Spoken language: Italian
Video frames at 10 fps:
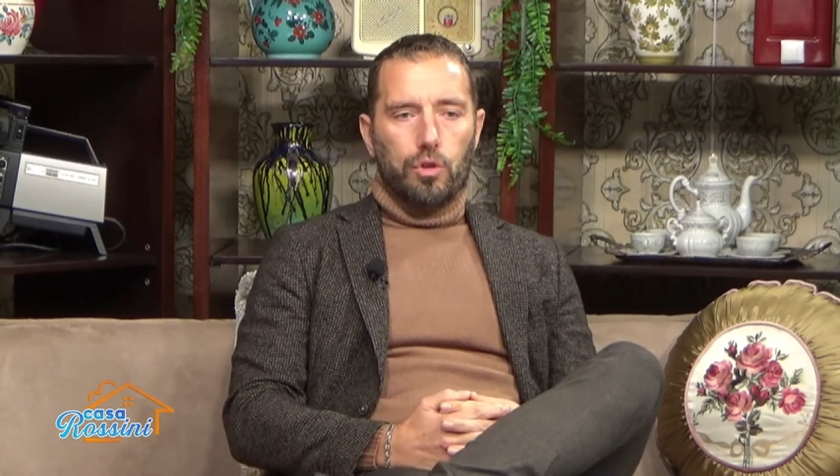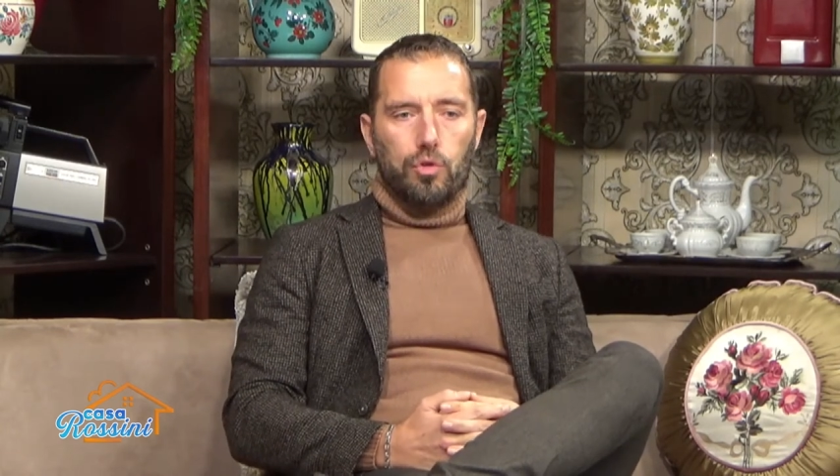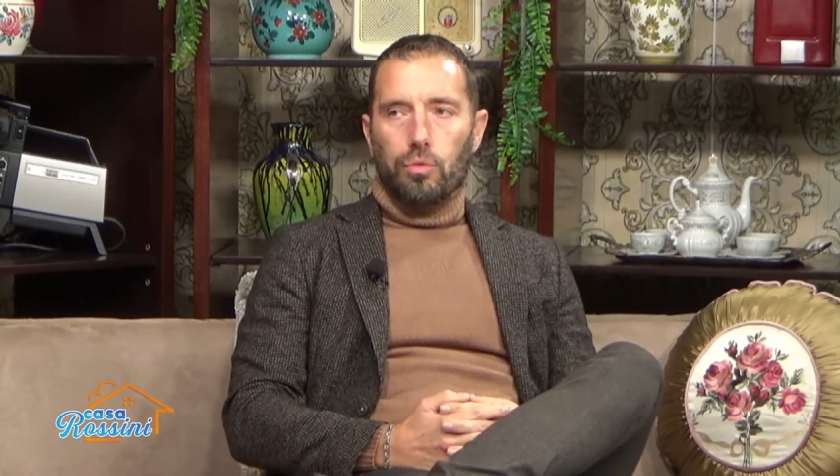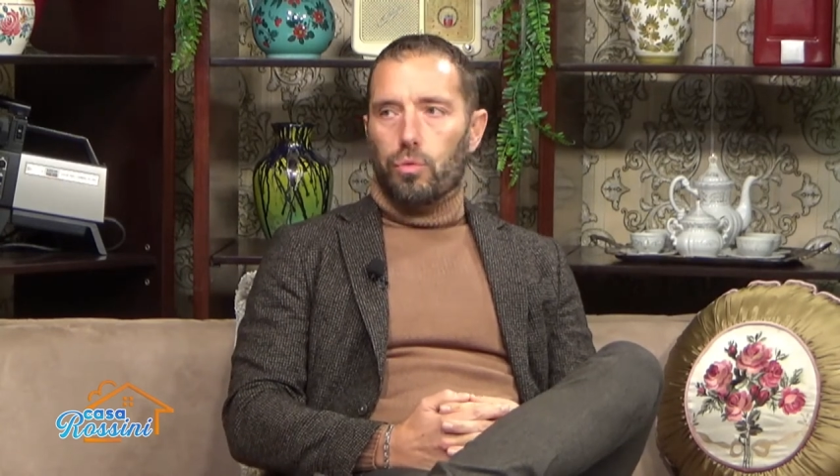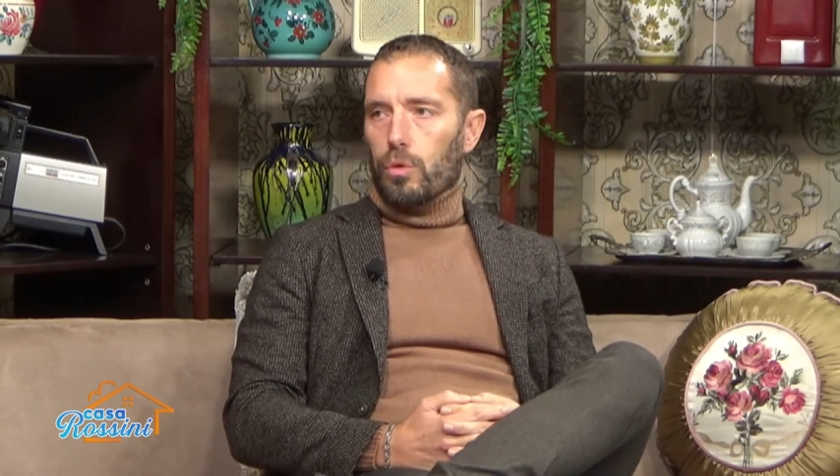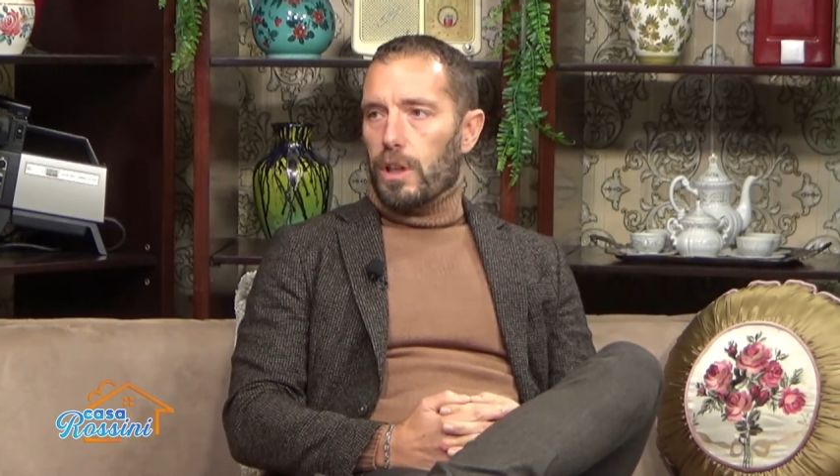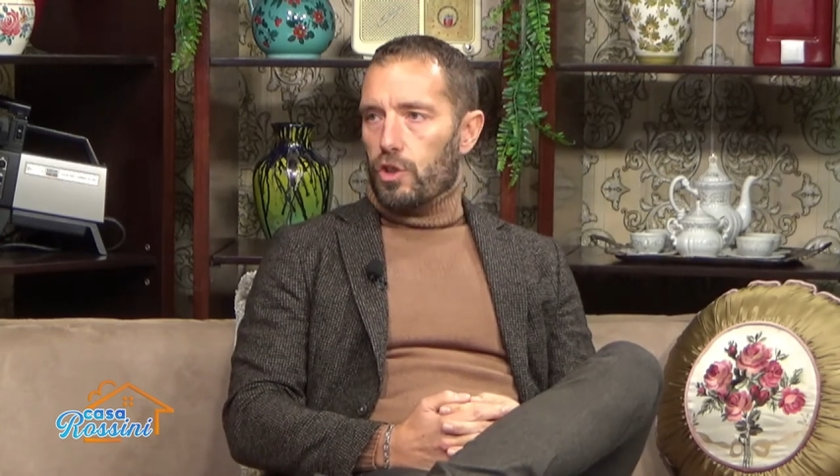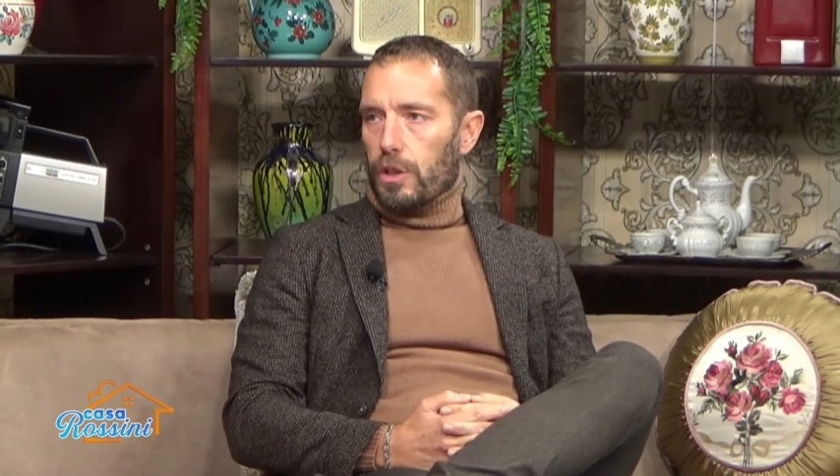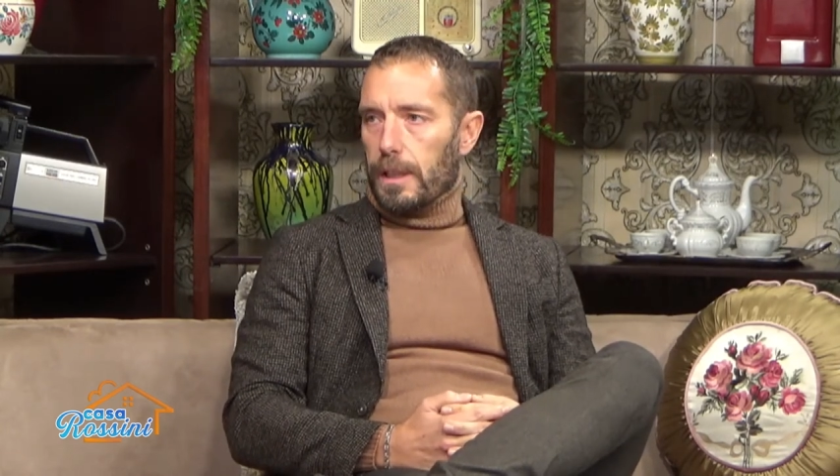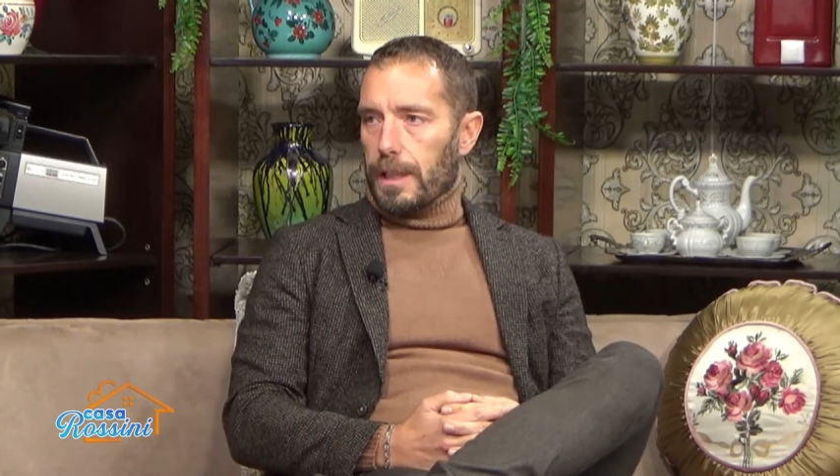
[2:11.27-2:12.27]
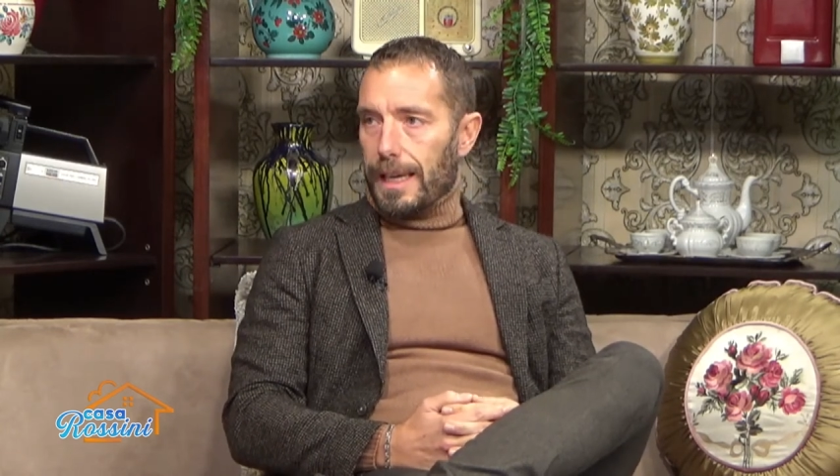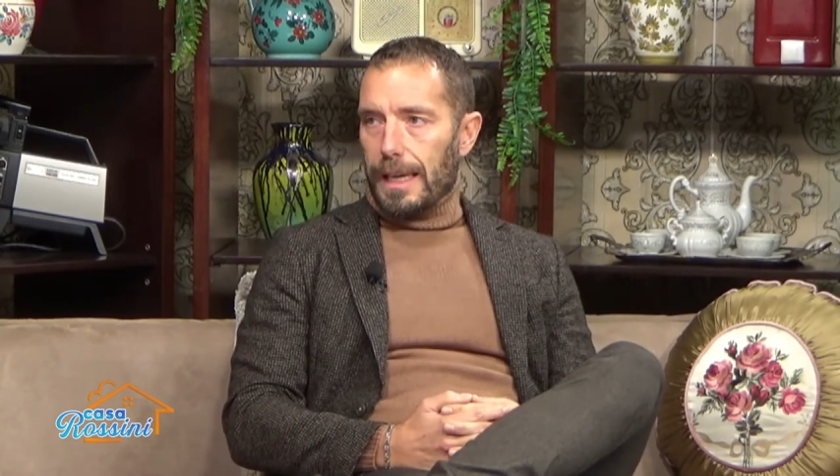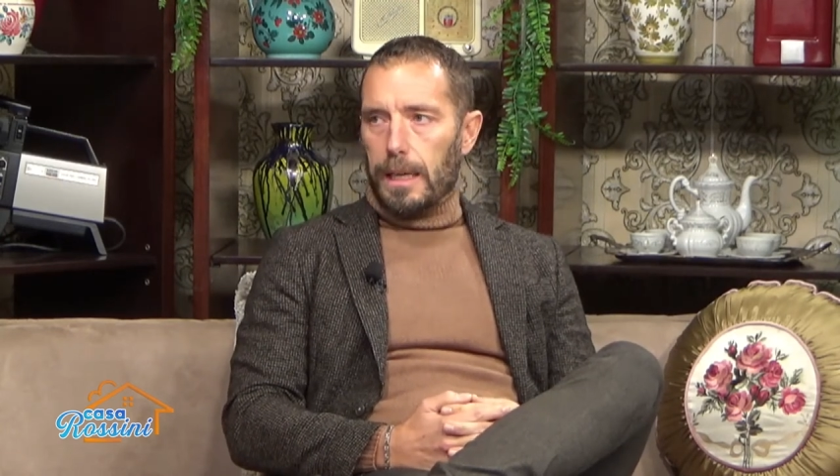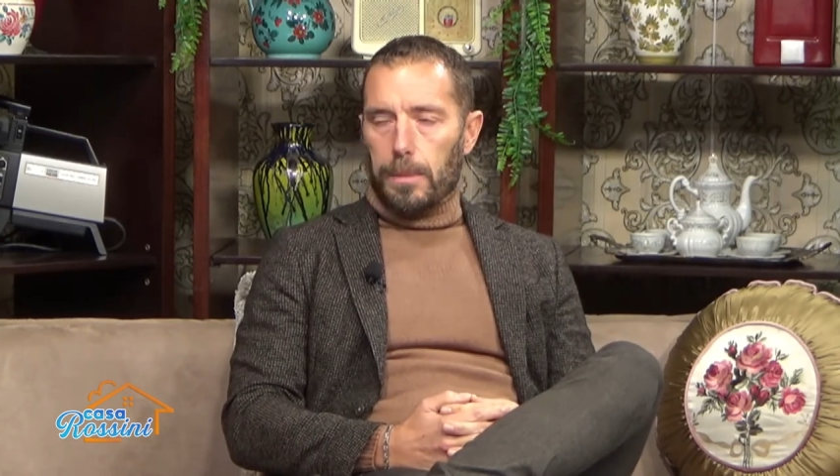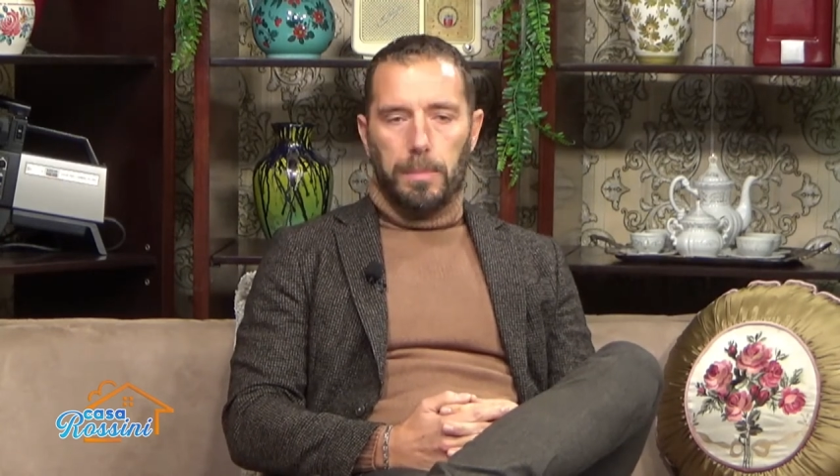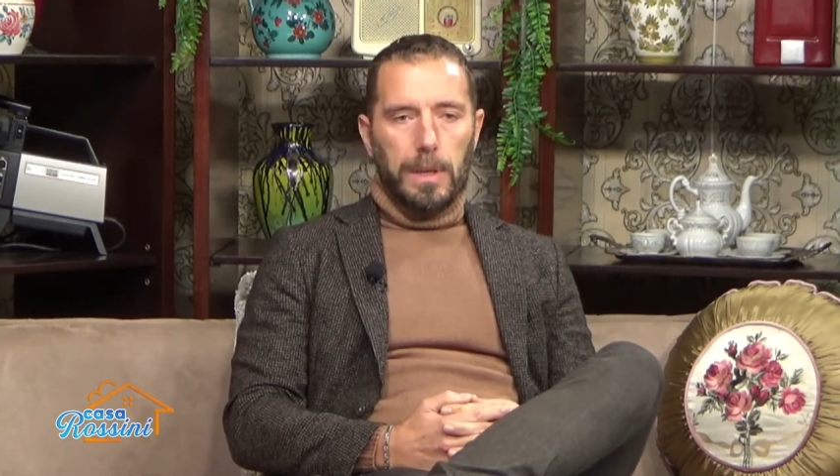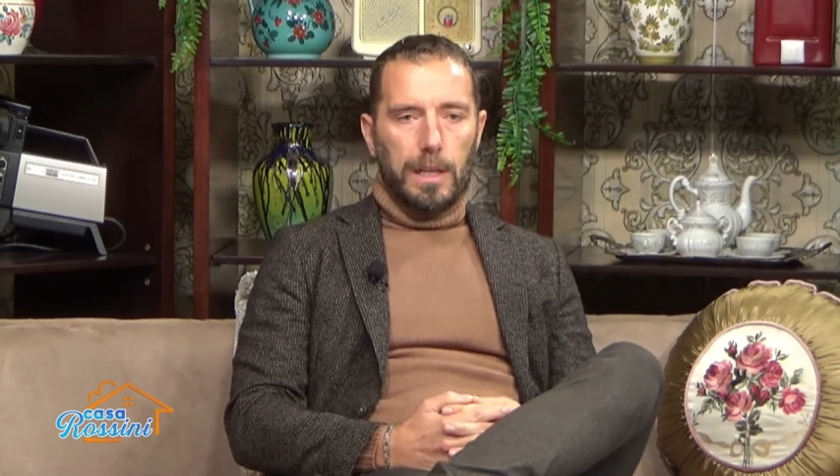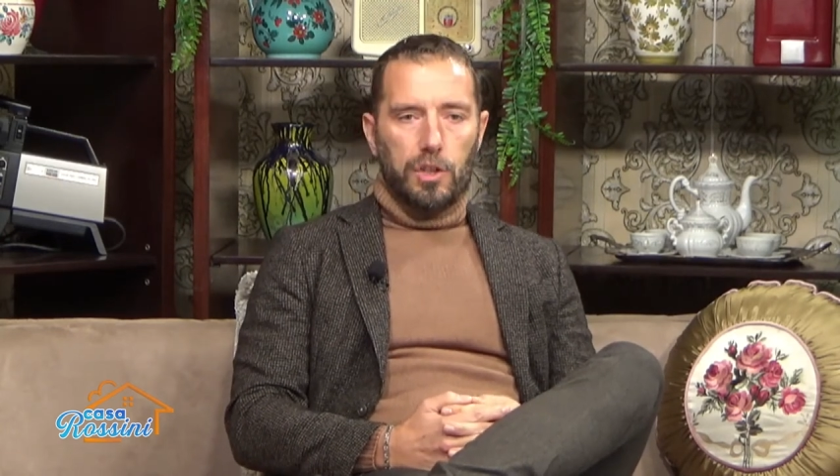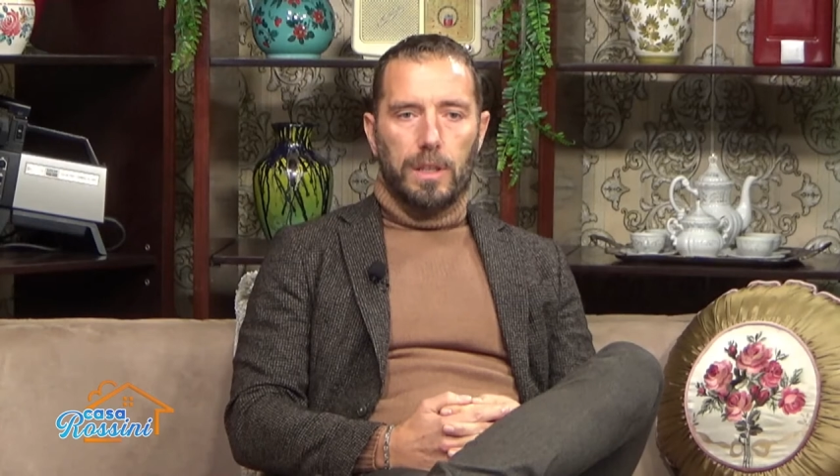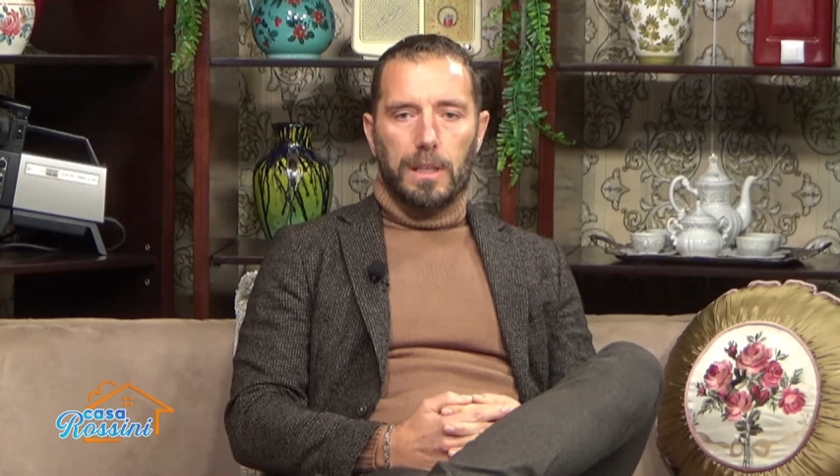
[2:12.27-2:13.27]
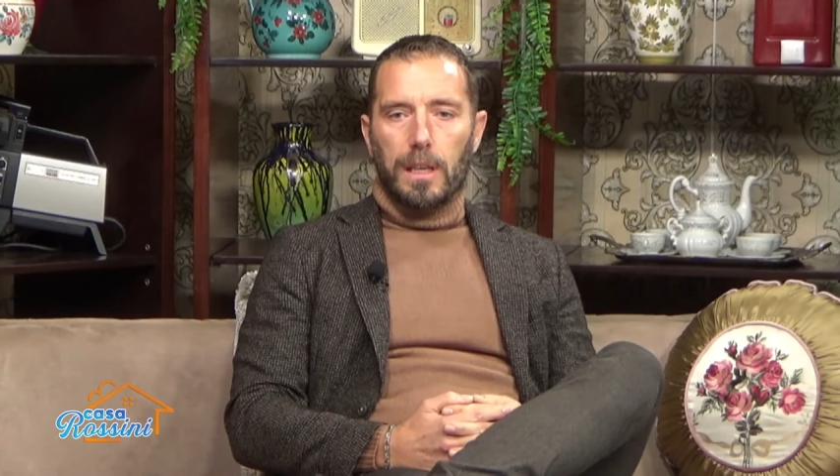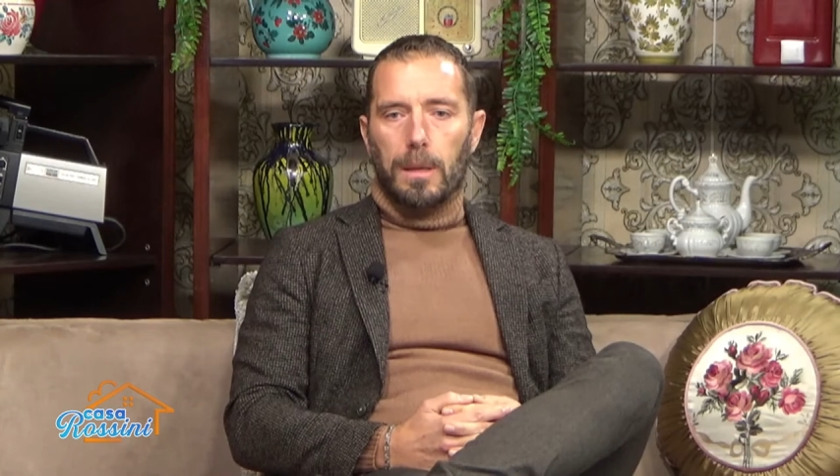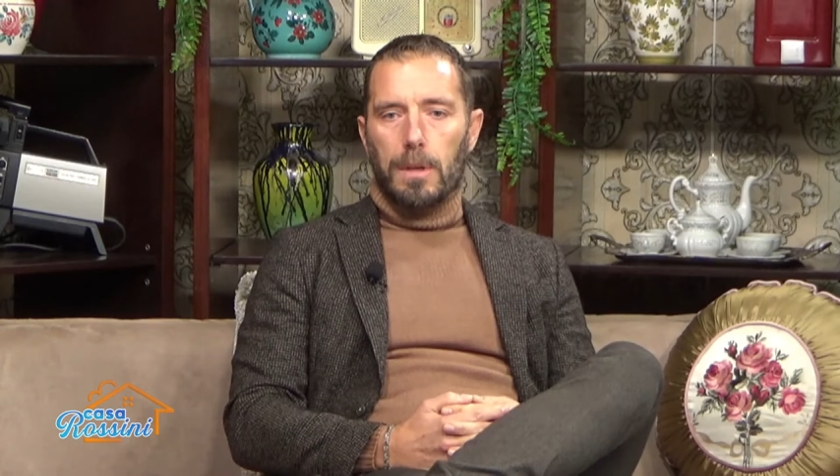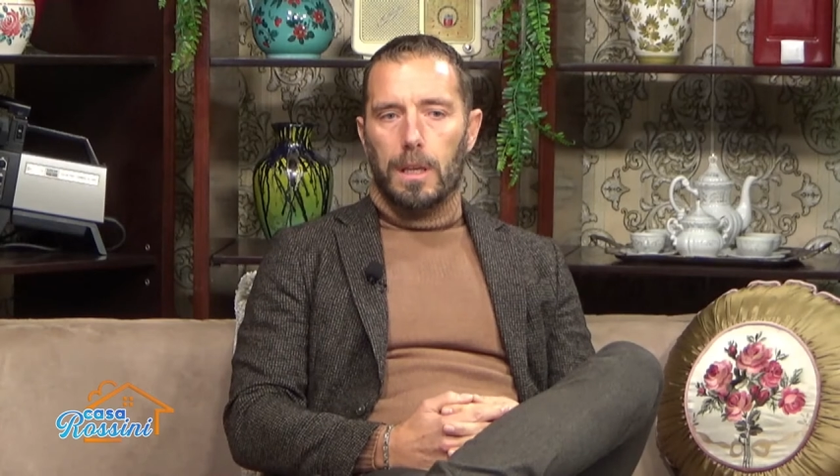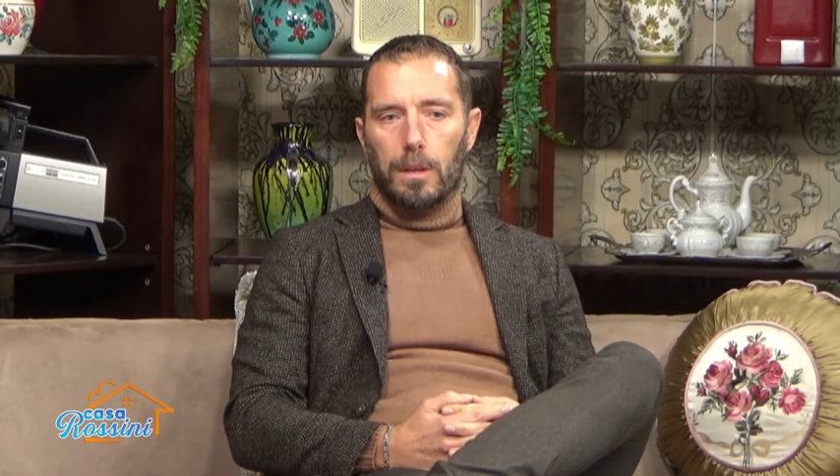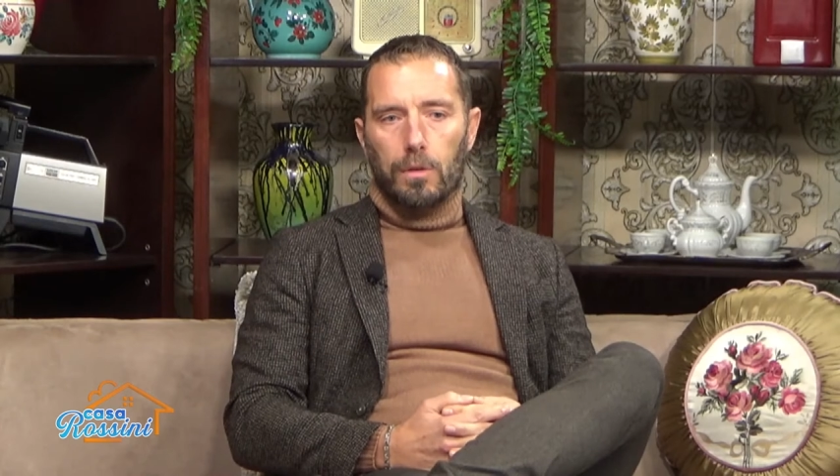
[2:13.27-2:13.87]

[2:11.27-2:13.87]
sulla città di Carpi e la città di Rimini,